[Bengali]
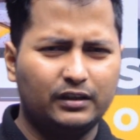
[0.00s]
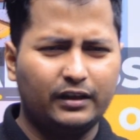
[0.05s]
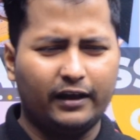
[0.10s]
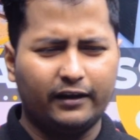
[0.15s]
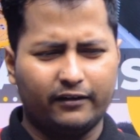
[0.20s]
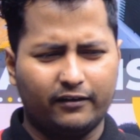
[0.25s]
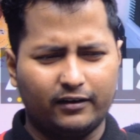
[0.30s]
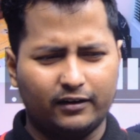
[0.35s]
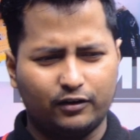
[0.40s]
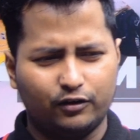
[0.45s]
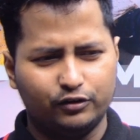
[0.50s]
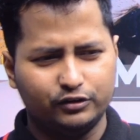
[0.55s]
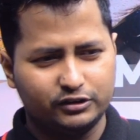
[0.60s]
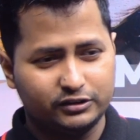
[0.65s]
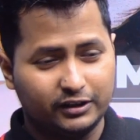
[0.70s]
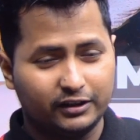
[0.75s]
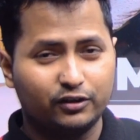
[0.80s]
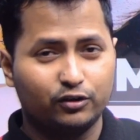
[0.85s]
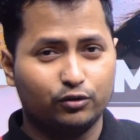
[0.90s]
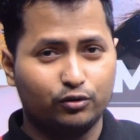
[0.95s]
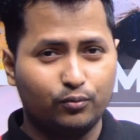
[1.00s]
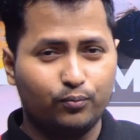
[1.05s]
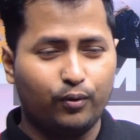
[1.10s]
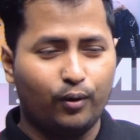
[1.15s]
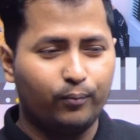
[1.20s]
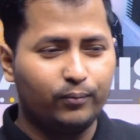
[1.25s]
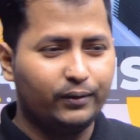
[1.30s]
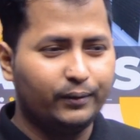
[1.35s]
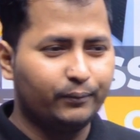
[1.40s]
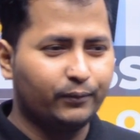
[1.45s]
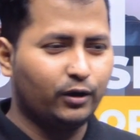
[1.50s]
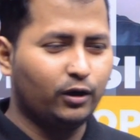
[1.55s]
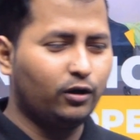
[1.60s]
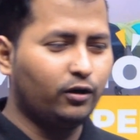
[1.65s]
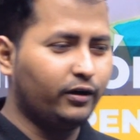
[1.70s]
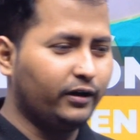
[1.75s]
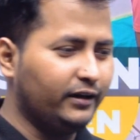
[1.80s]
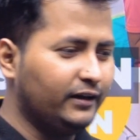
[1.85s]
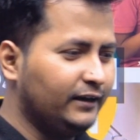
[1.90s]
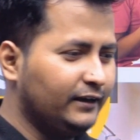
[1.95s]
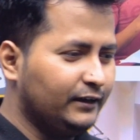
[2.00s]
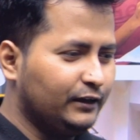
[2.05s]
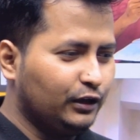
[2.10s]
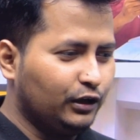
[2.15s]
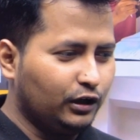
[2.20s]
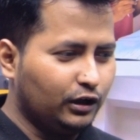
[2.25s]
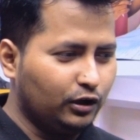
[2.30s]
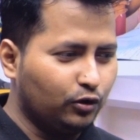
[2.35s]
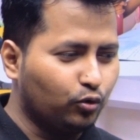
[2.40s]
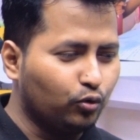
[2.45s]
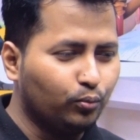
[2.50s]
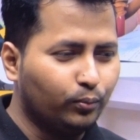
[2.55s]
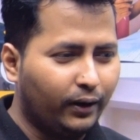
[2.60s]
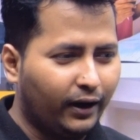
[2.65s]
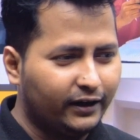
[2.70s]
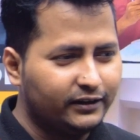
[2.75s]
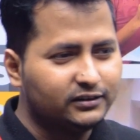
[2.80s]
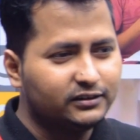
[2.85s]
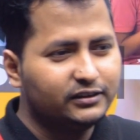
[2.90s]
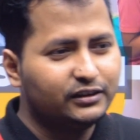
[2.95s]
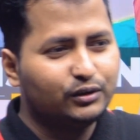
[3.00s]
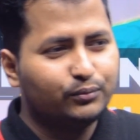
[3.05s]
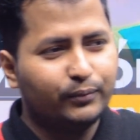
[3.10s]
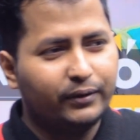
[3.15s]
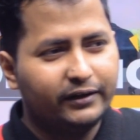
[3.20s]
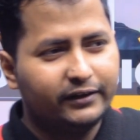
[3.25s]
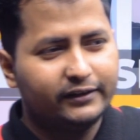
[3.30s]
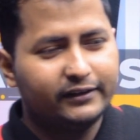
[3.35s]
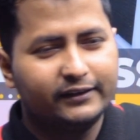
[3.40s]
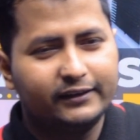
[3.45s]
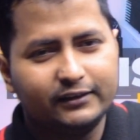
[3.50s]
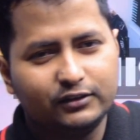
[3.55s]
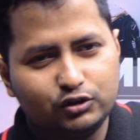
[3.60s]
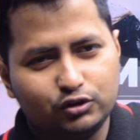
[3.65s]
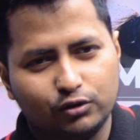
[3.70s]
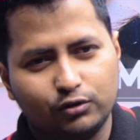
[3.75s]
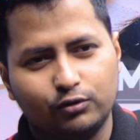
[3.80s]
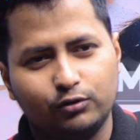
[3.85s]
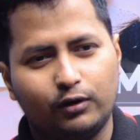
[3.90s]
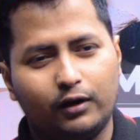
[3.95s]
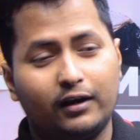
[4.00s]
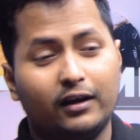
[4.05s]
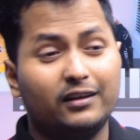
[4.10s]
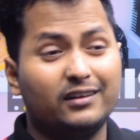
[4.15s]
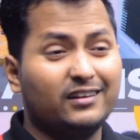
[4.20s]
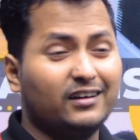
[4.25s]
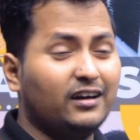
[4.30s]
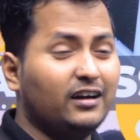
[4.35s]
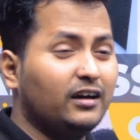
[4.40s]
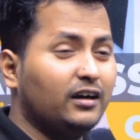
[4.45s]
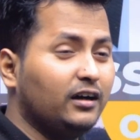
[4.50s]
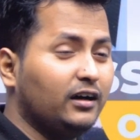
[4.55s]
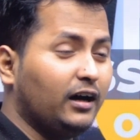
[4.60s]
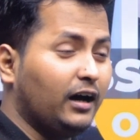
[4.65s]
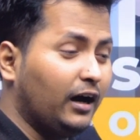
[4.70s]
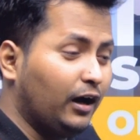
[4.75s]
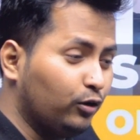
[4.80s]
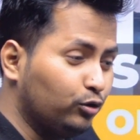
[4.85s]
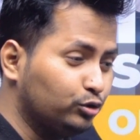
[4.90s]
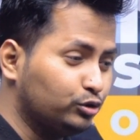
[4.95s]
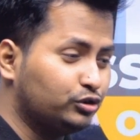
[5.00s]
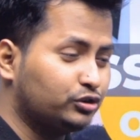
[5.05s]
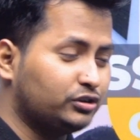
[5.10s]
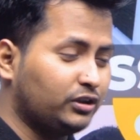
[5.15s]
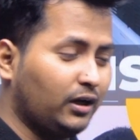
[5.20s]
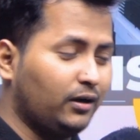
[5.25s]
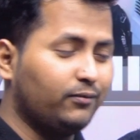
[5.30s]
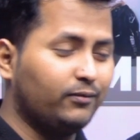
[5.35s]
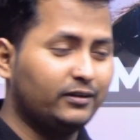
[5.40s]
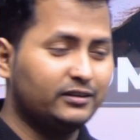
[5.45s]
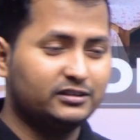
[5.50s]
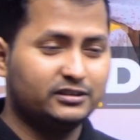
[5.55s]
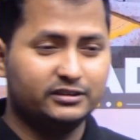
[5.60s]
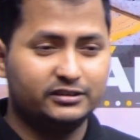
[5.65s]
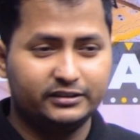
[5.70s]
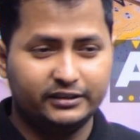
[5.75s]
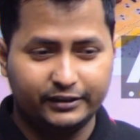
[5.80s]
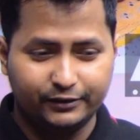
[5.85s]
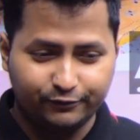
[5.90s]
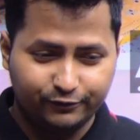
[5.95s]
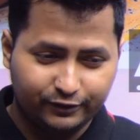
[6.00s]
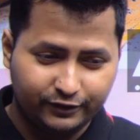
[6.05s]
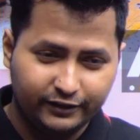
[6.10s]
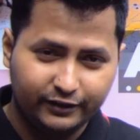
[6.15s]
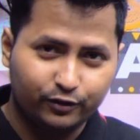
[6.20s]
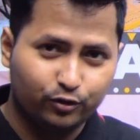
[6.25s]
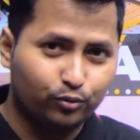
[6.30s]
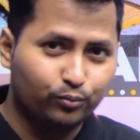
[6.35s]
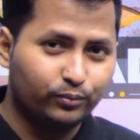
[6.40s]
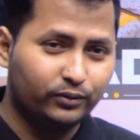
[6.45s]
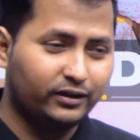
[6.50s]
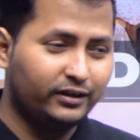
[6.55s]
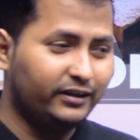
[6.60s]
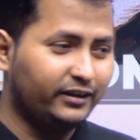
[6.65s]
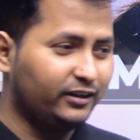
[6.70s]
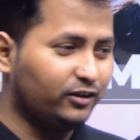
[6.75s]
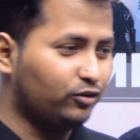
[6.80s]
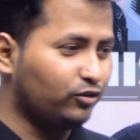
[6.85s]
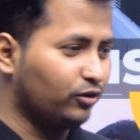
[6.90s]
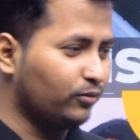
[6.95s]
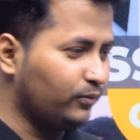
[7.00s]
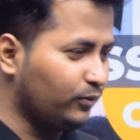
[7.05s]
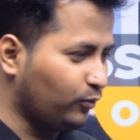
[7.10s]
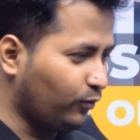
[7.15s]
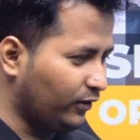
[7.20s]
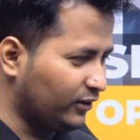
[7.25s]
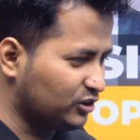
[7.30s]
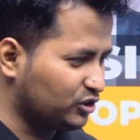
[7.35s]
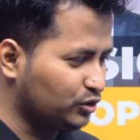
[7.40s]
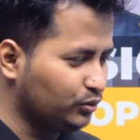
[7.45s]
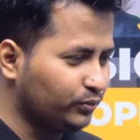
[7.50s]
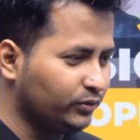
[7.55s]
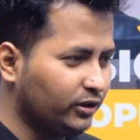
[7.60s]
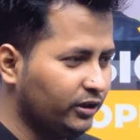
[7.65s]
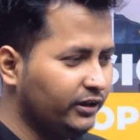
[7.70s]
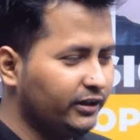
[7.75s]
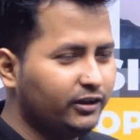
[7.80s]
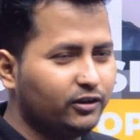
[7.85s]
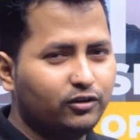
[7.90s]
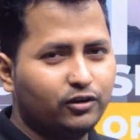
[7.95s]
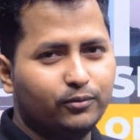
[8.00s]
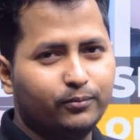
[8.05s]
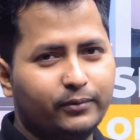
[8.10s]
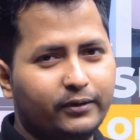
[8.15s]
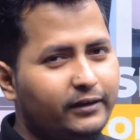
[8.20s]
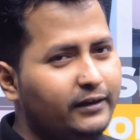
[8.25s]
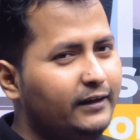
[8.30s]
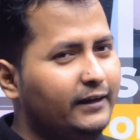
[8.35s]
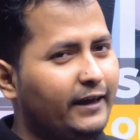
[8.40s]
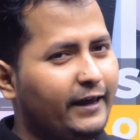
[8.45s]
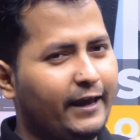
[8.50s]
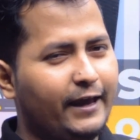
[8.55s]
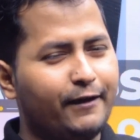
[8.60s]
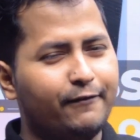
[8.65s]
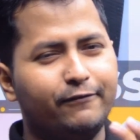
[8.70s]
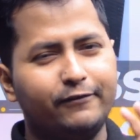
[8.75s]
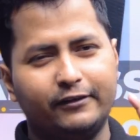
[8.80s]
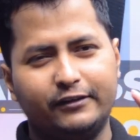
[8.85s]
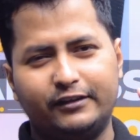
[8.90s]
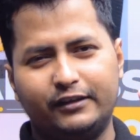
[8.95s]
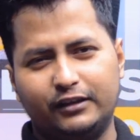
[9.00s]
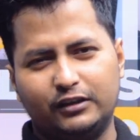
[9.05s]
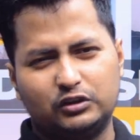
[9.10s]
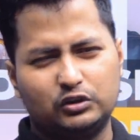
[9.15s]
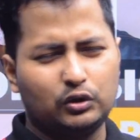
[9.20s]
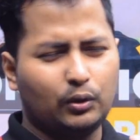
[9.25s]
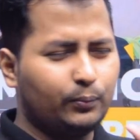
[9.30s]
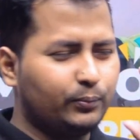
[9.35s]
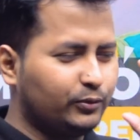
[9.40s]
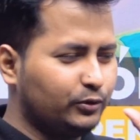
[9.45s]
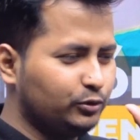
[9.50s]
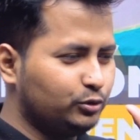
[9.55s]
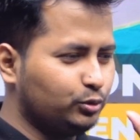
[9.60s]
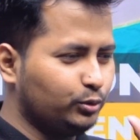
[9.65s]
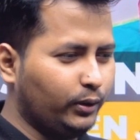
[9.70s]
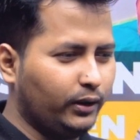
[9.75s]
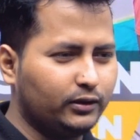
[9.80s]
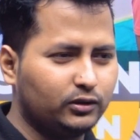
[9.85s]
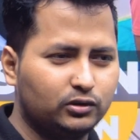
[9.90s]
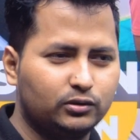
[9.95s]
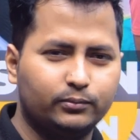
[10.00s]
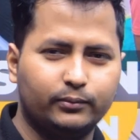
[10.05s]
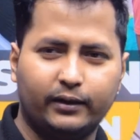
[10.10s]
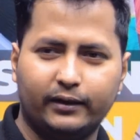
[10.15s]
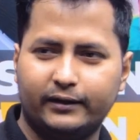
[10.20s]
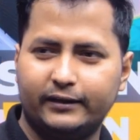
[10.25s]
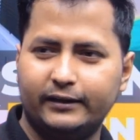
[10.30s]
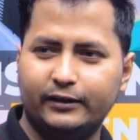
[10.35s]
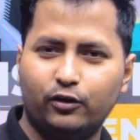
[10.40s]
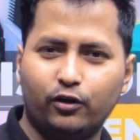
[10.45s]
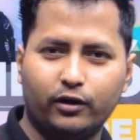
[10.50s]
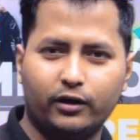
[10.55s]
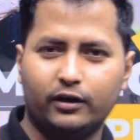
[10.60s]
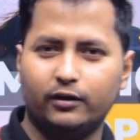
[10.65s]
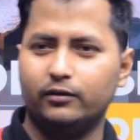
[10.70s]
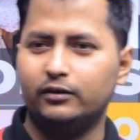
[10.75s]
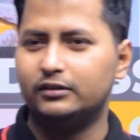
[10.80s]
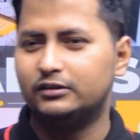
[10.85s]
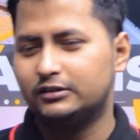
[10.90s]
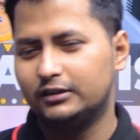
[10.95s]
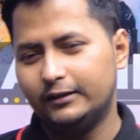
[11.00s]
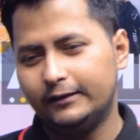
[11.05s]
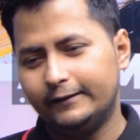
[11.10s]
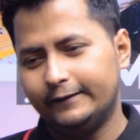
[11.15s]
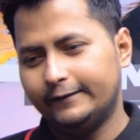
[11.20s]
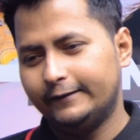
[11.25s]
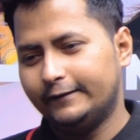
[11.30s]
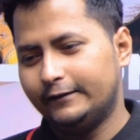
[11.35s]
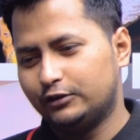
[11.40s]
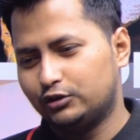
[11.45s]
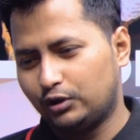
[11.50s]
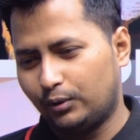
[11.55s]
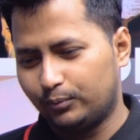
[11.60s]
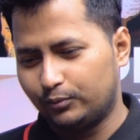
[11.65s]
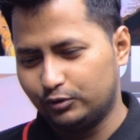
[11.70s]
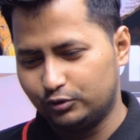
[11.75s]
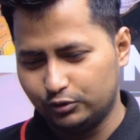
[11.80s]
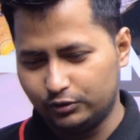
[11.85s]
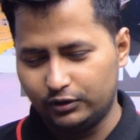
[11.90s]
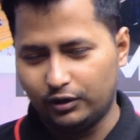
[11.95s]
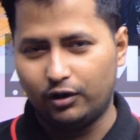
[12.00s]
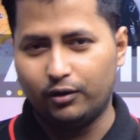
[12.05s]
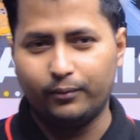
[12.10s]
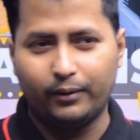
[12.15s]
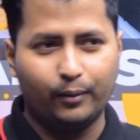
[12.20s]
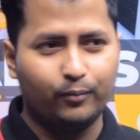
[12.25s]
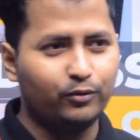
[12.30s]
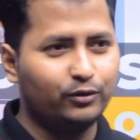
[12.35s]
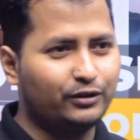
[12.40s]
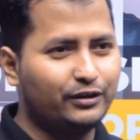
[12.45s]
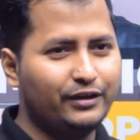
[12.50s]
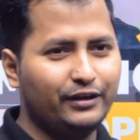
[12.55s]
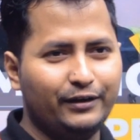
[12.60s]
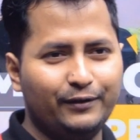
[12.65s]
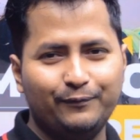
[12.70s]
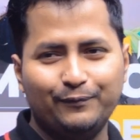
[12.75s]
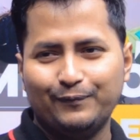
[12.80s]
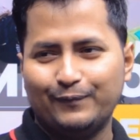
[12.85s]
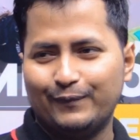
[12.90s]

ধ্যান রাখা হয়েছে যাতে কোনো প্রবলেম না হয় রুম হাইজেনিক মেনটেনের জন্য আলাদা হাউস স্টাফ আছে যে এভরিডে রুম ক্লিনিং করবে ওয়াশরুম ক্লিনিং করবে এভরিথিং সব কিছু একদম একই ঘরের নিচে সব কিছু দেওয়া হবে এমনকি